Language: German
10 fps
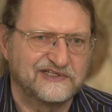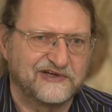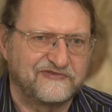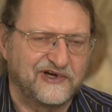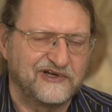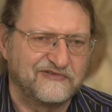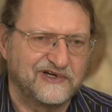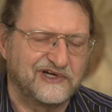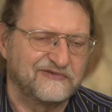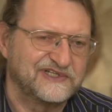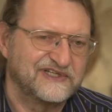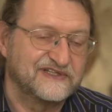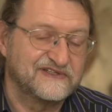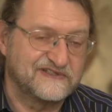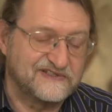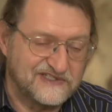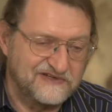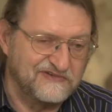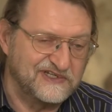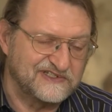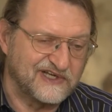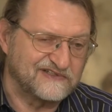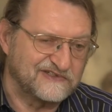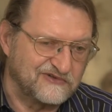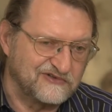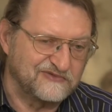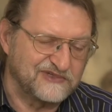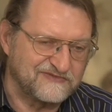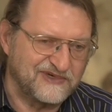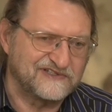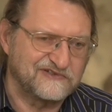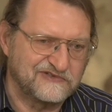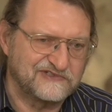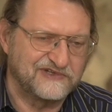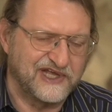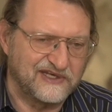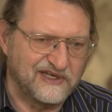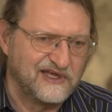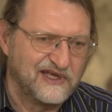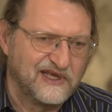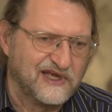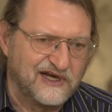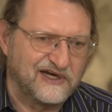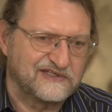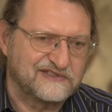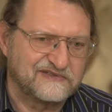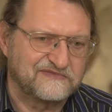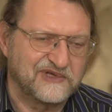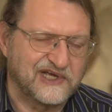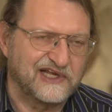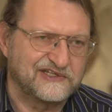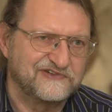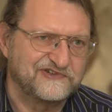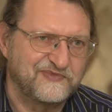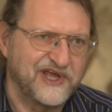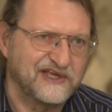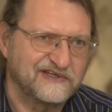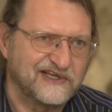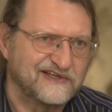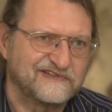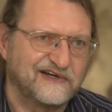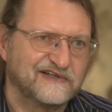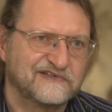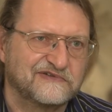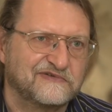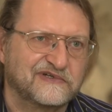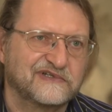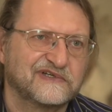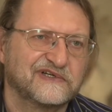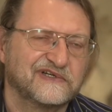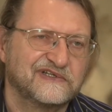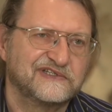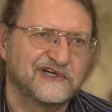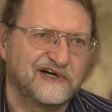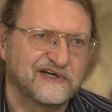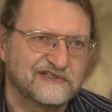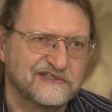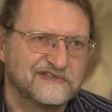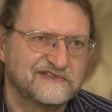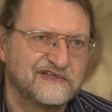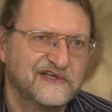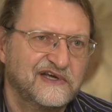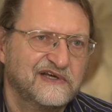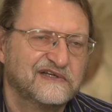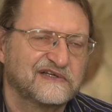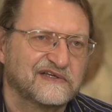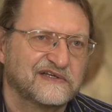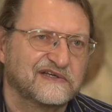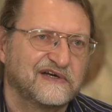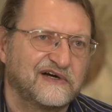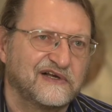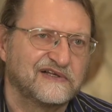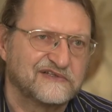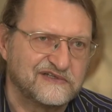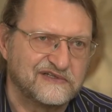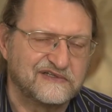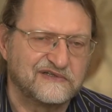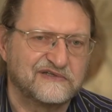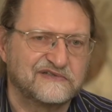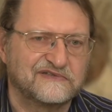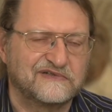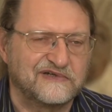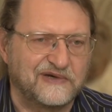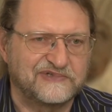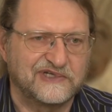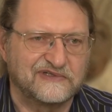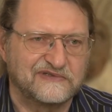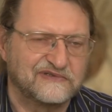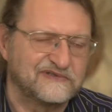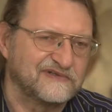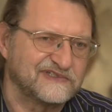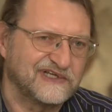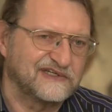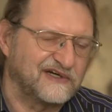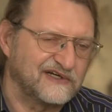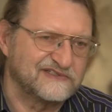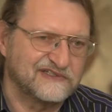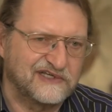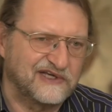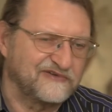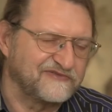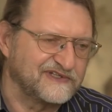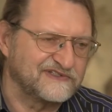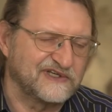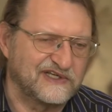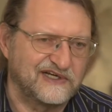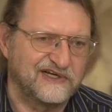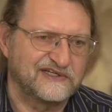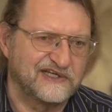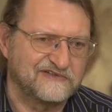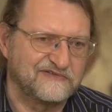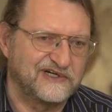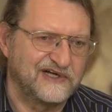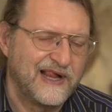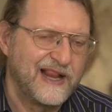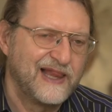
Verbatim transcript: der Fall war. Aber die Zivilisation, um das mal so zu nennen, hat relativ spät erst Einzug in die Arktis äh, gehalten, so ab den 1930er, 40er Jahren etwa.